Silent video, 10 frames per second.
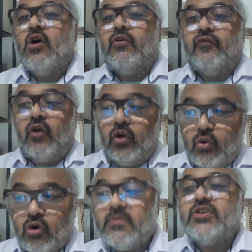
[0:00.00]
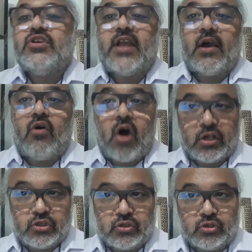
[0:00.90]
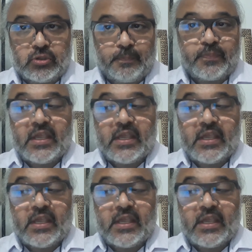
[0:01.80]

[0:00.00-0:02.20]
O volume de negócios